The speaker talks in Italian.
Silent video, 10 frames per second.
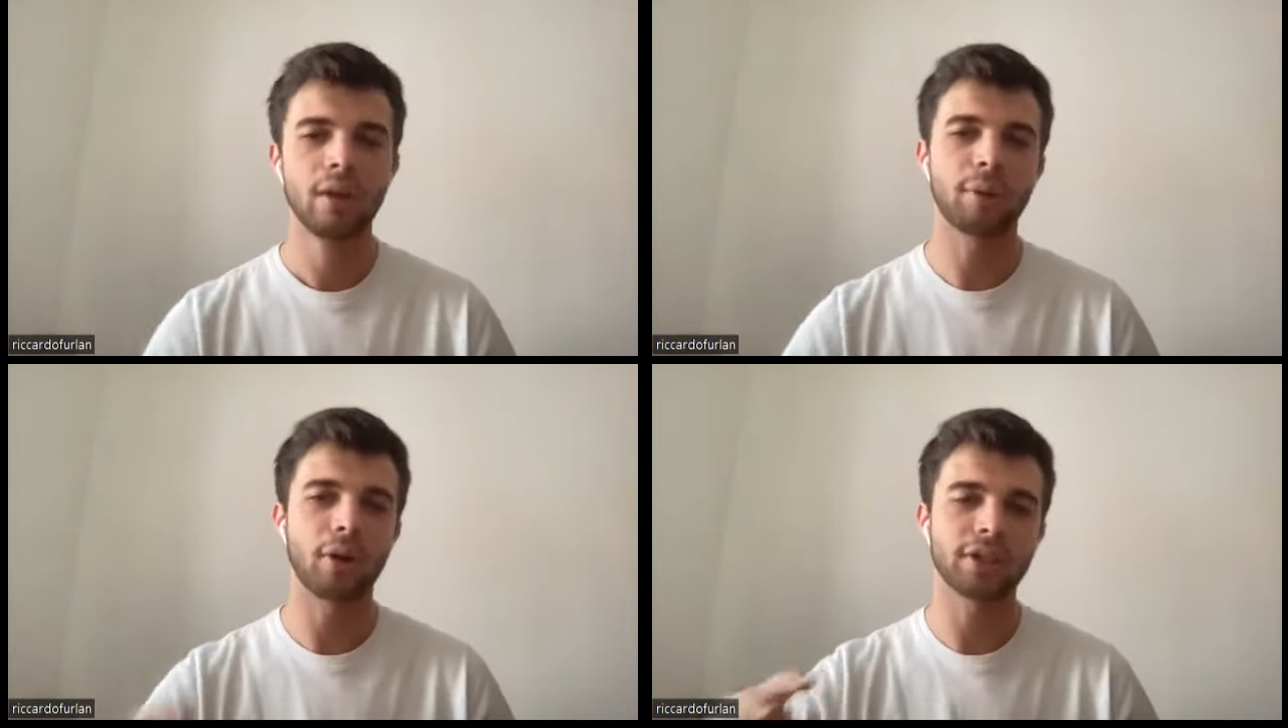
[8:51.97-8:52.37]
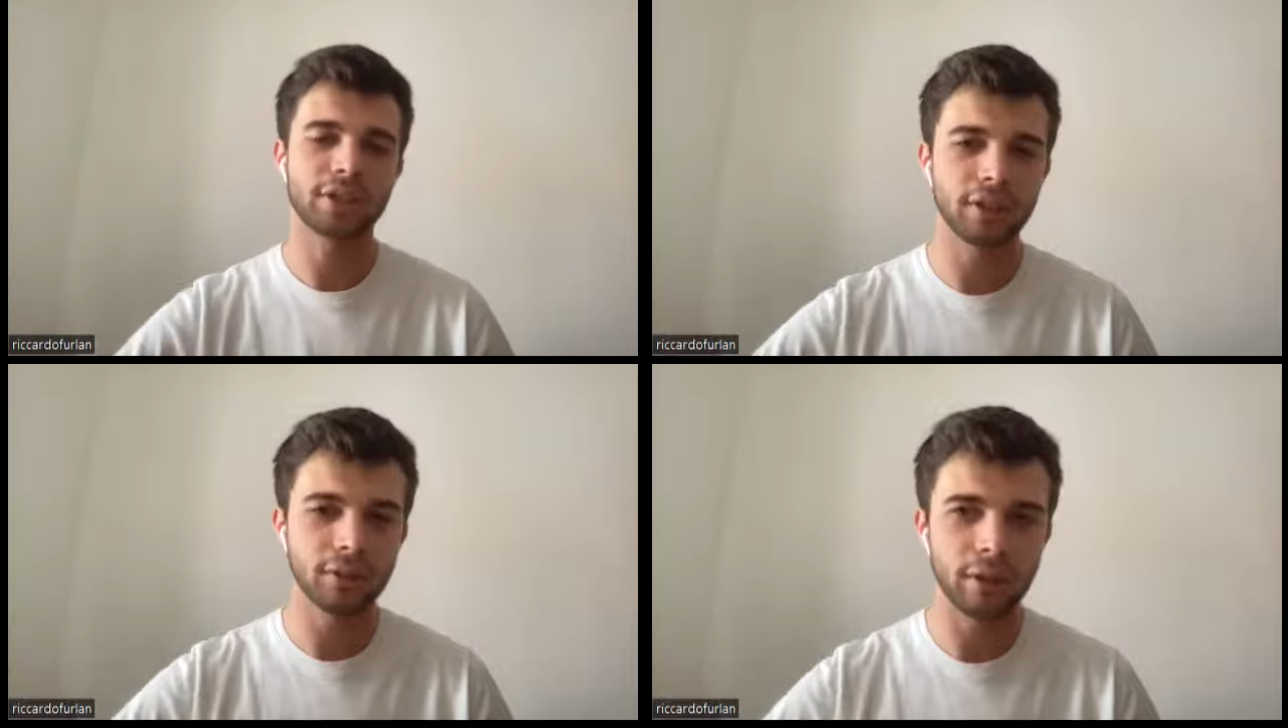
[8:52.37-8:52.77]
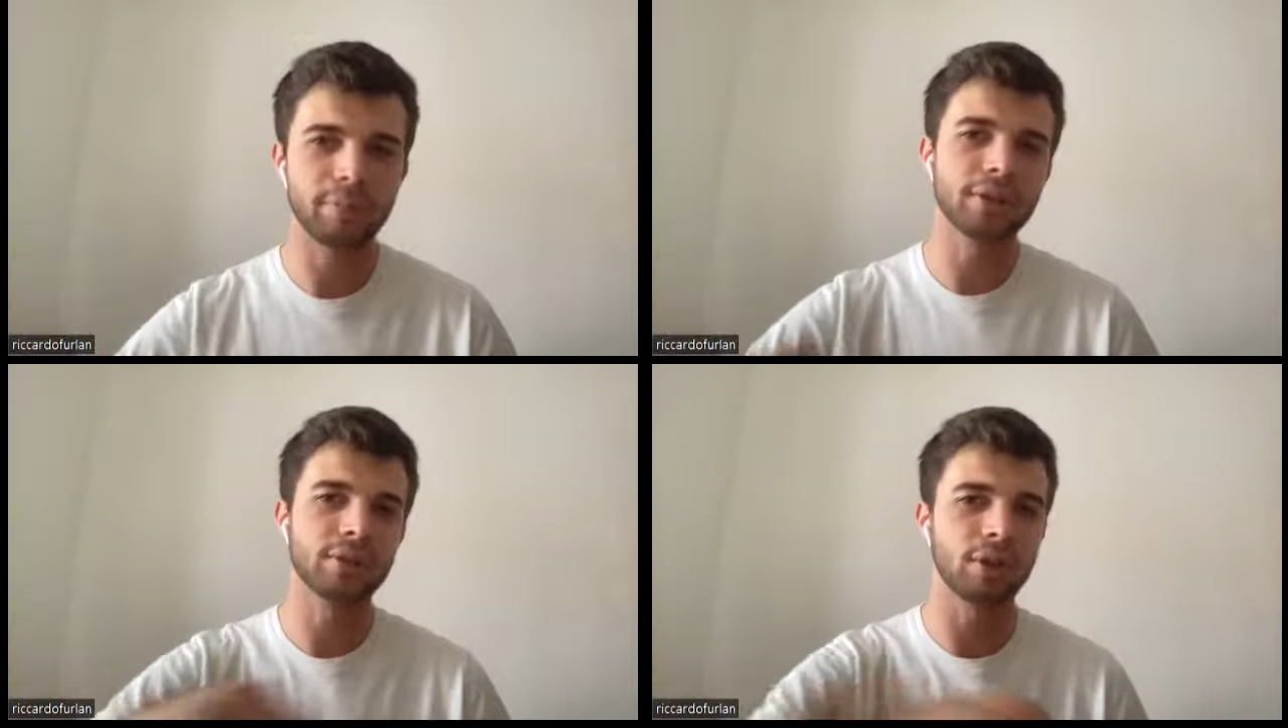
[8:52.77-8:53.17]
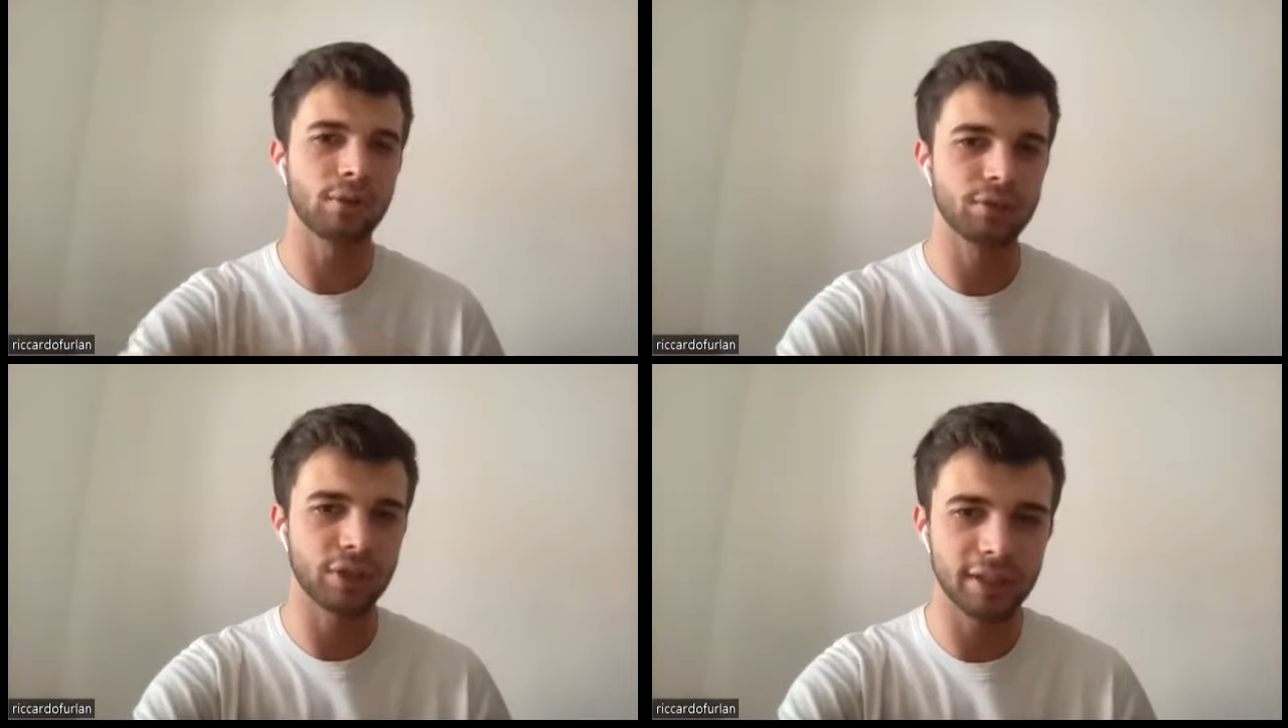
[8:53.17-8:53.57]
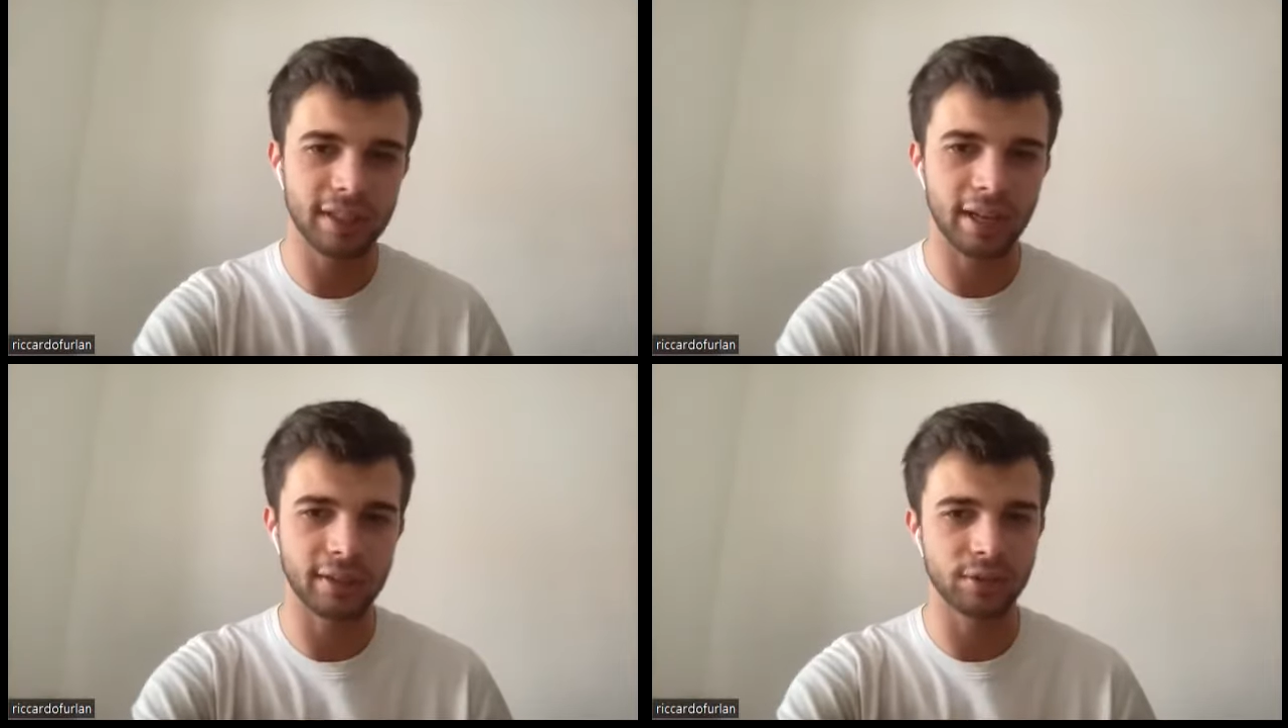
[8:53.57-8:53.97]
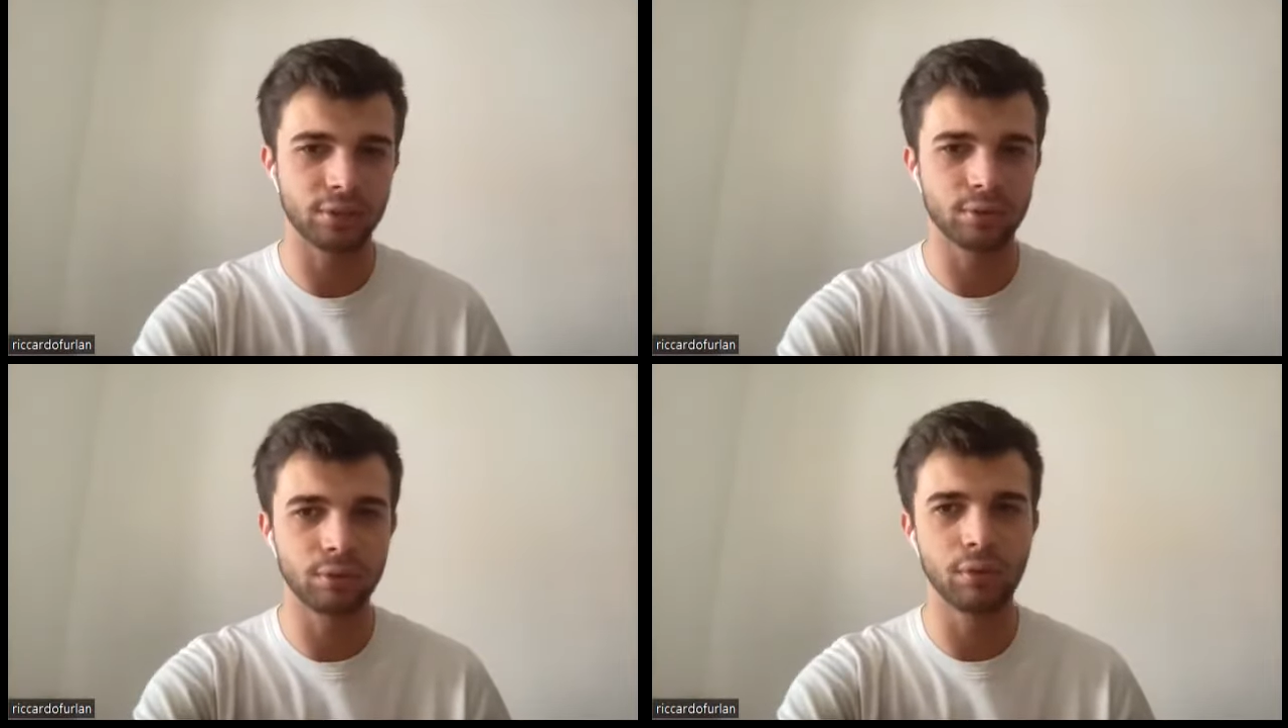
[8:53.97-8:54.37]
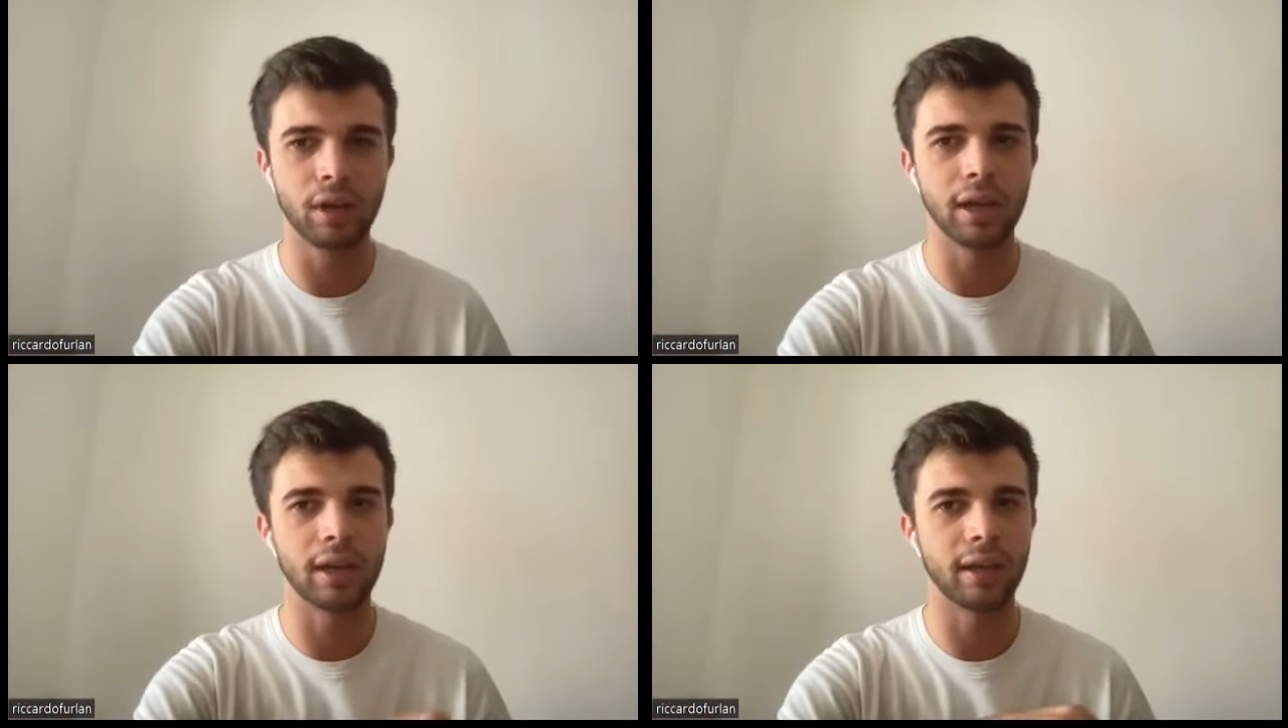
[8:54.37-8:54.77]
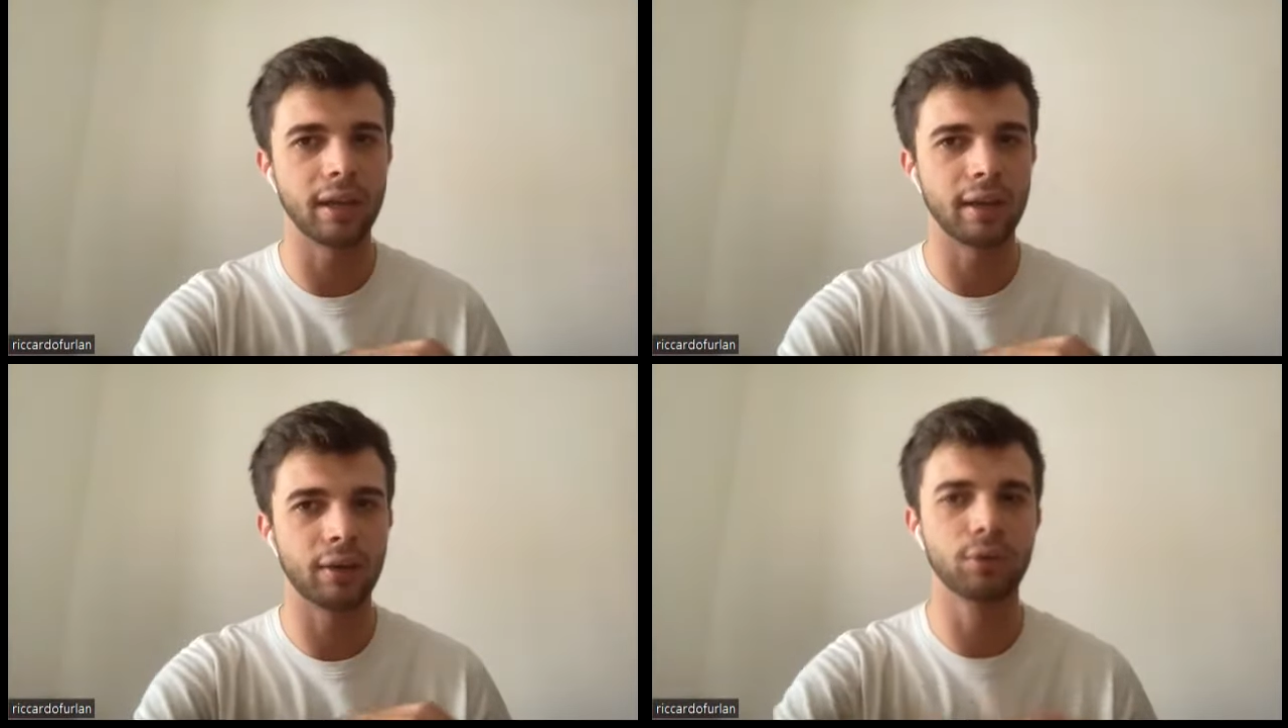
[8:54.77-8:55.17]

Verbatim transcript: però essendo le persone concentrate sul eh,